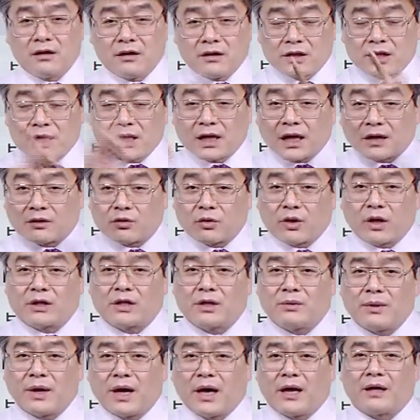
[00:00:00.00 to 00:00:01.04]
시가총액
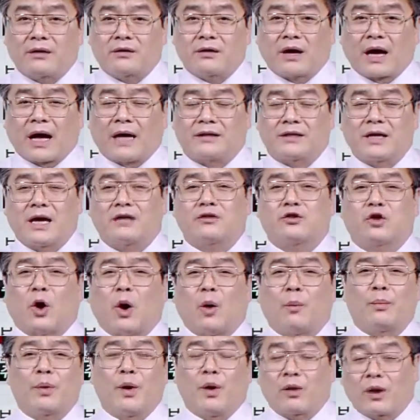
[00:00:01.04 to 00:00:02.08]
10위 안에서 가장
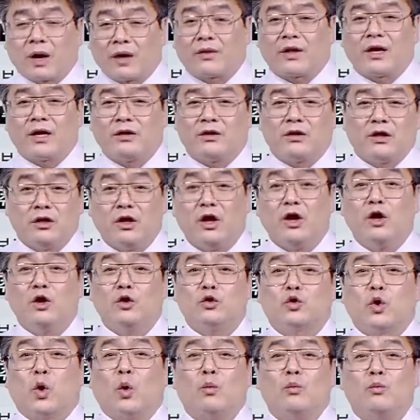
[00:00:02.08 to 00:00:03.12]
저평가되어 있는
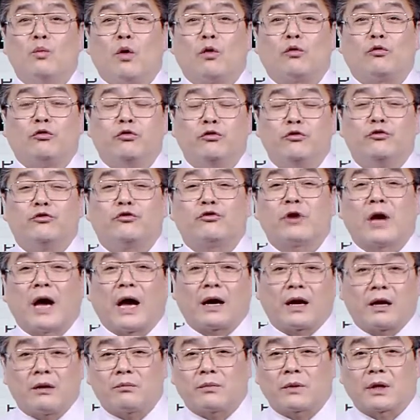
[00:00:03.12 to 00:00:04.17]
종목군 중에
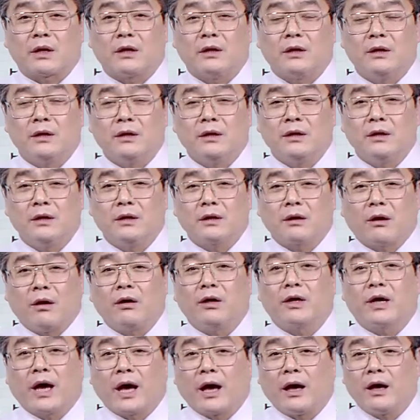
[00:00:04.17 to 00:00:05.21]
하나입니다.
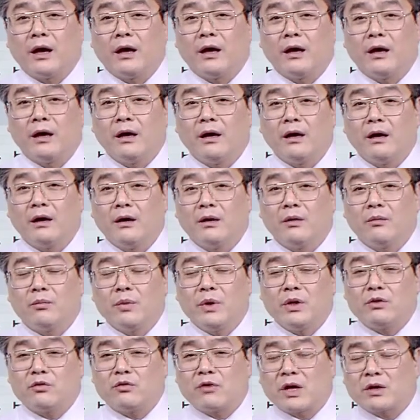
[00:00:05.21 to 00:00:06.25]
거기에
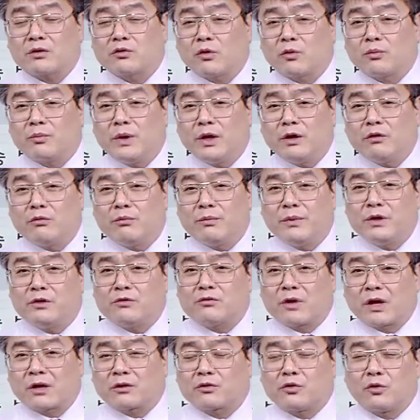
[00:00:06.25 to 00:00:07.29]
민주당 쪽, 미국
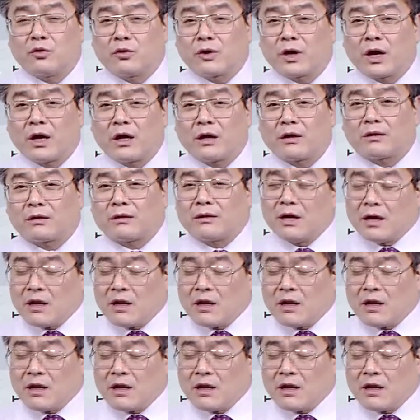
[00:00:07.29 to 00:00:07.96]
민주당 쪽에